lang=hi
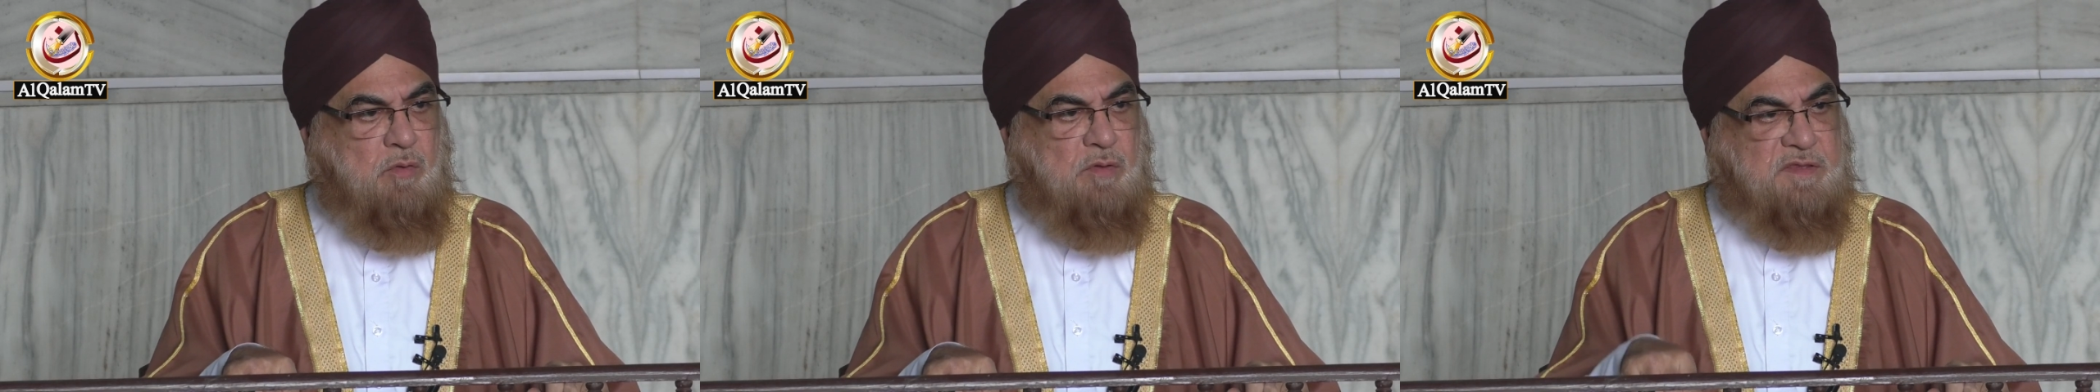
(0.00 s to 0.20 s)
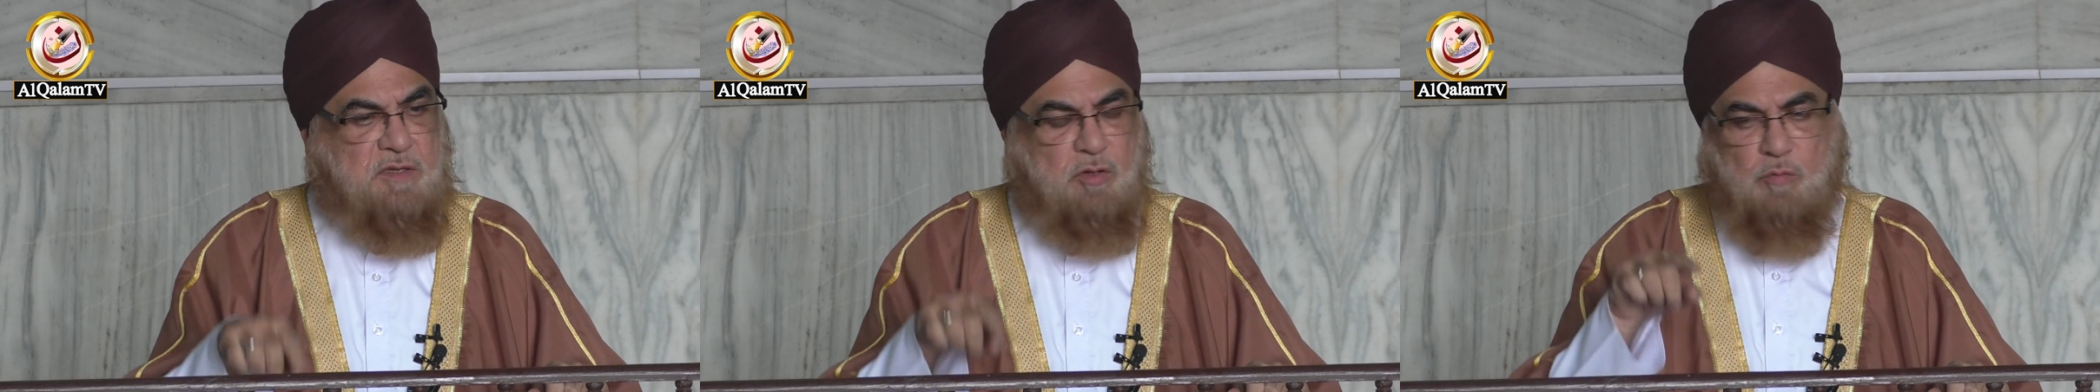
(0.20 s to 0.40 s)

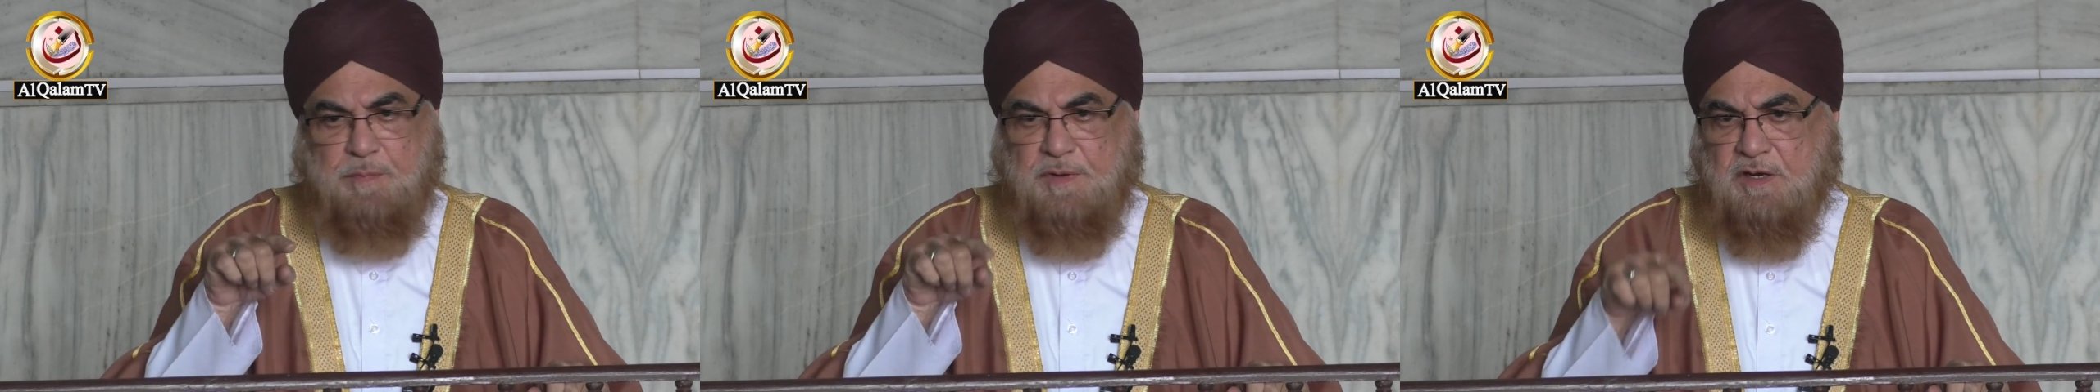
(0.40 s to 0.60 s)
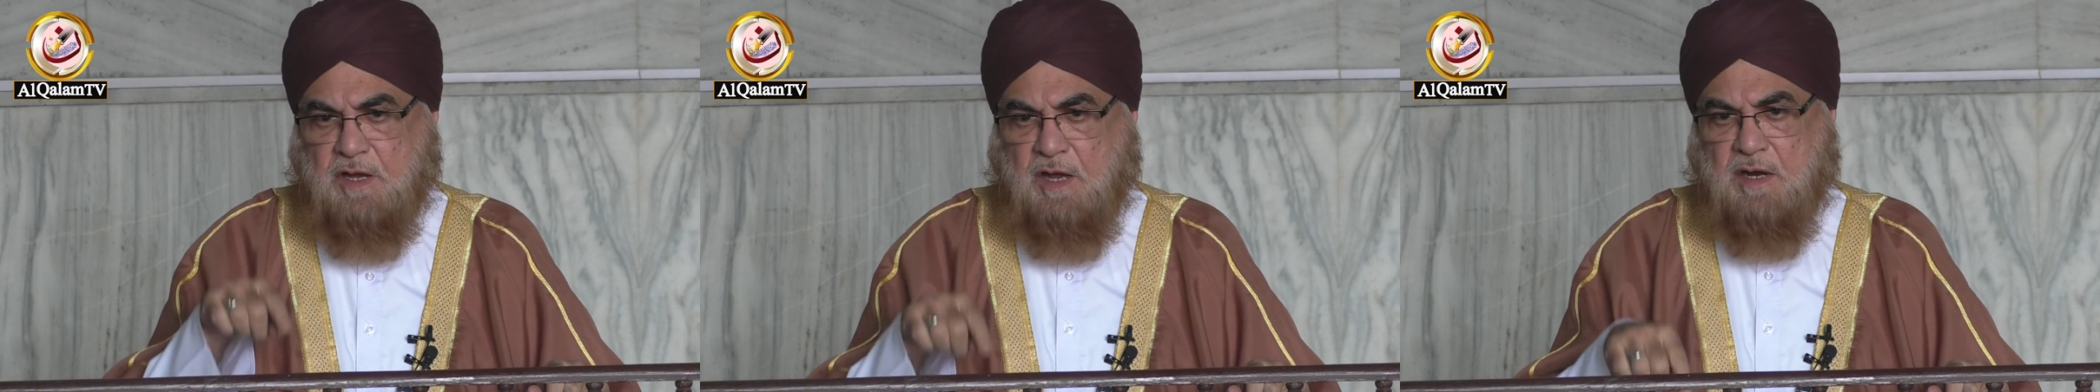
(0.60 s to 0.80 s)
उसके
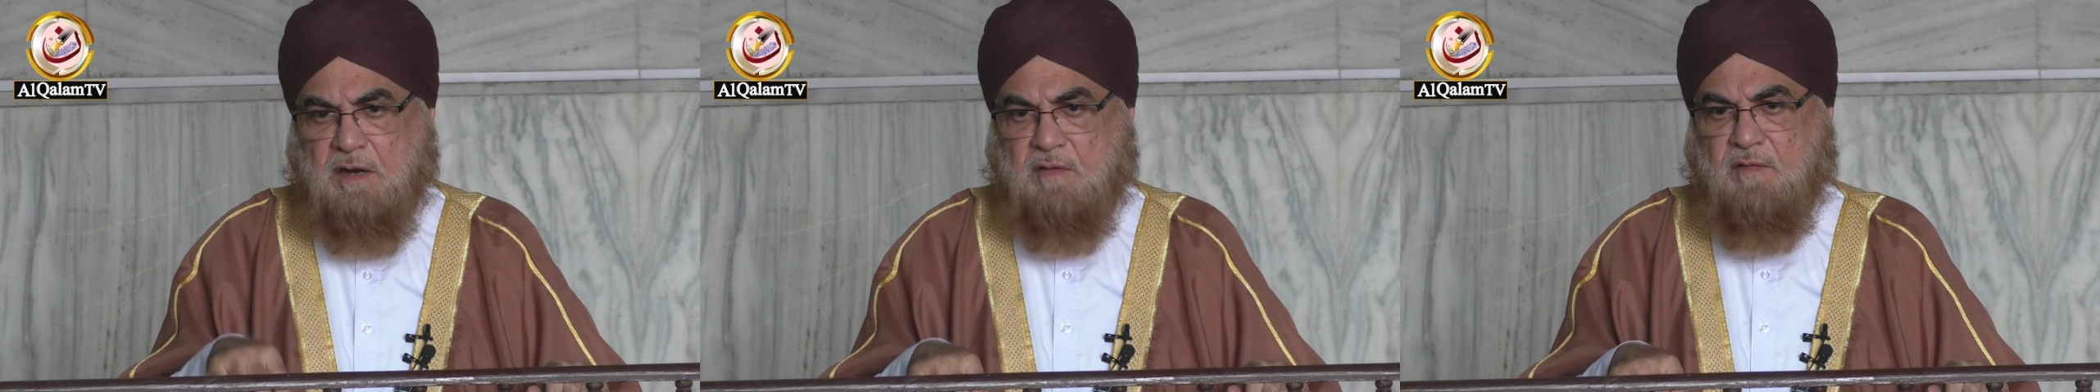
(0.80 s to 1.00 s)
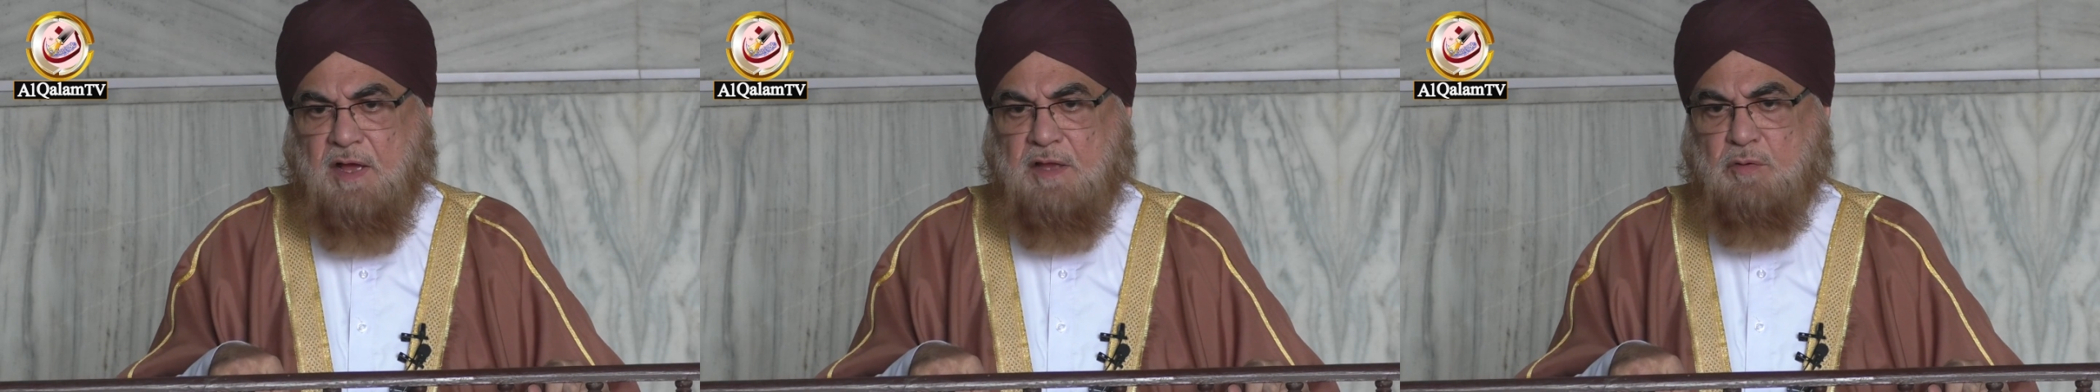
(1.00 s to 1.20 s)
ऊपर
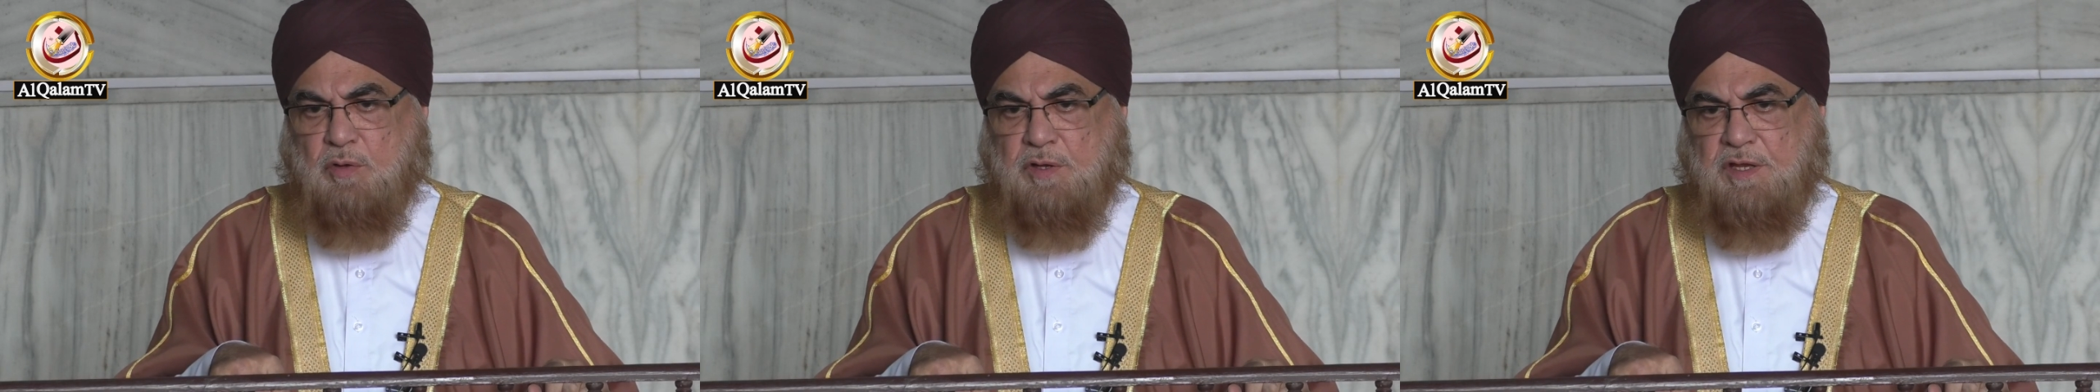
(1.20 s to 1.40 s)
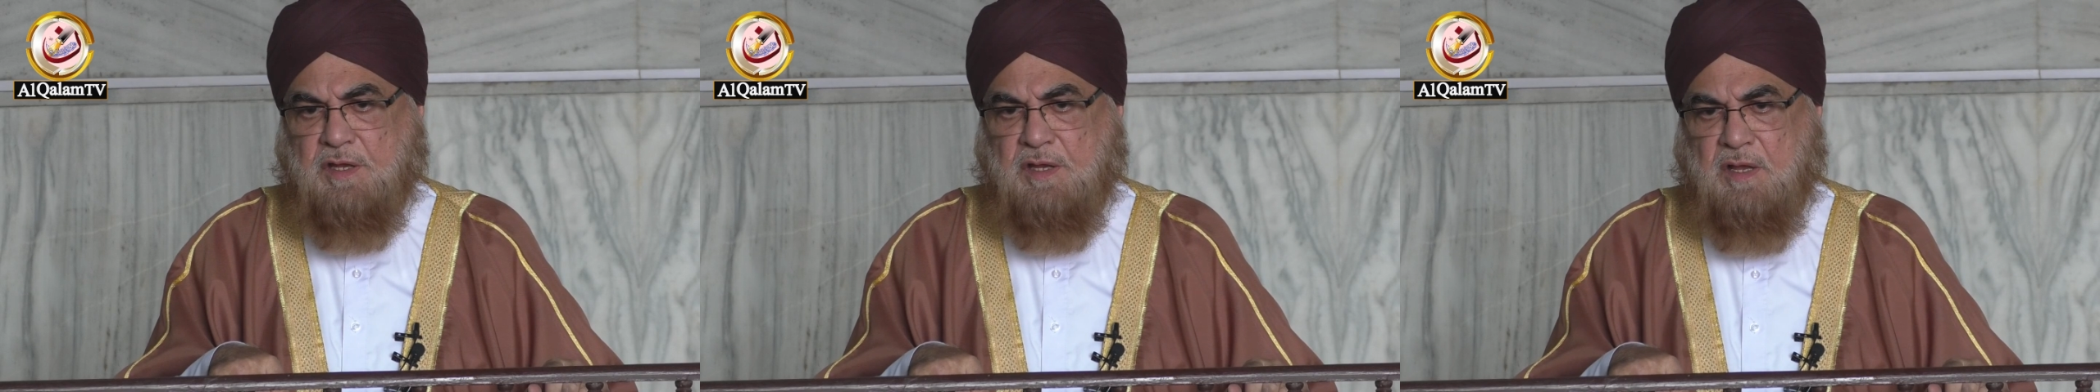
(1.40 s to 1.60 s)
कार्रवाई
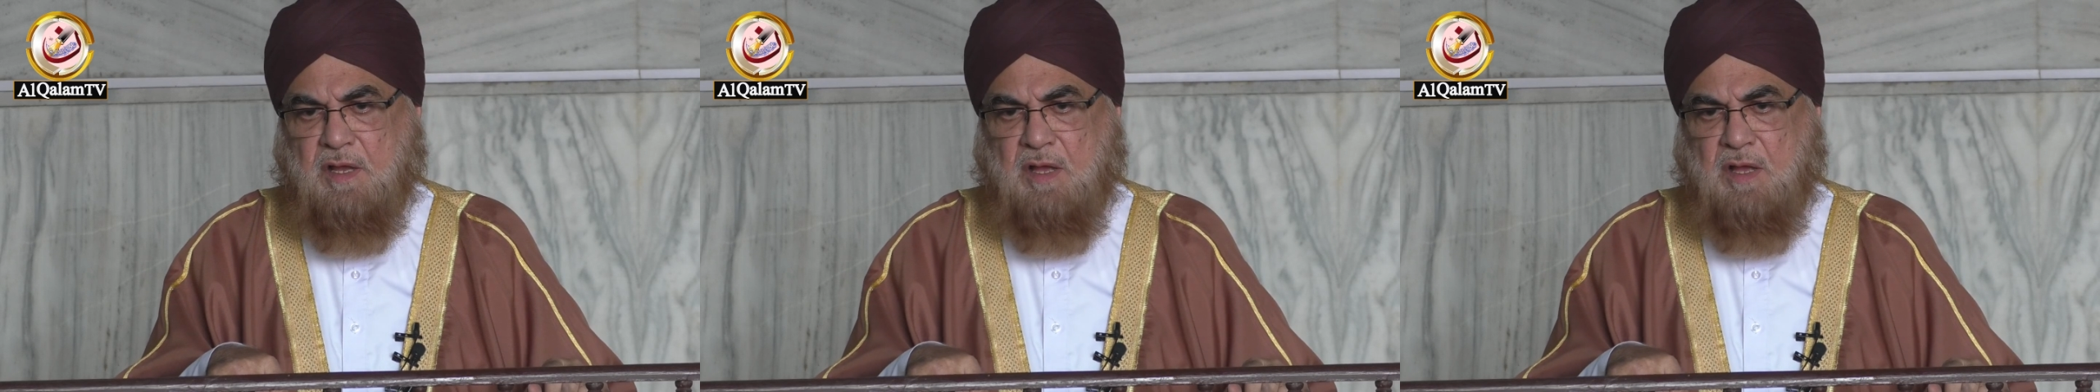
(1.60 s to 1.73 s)
हुई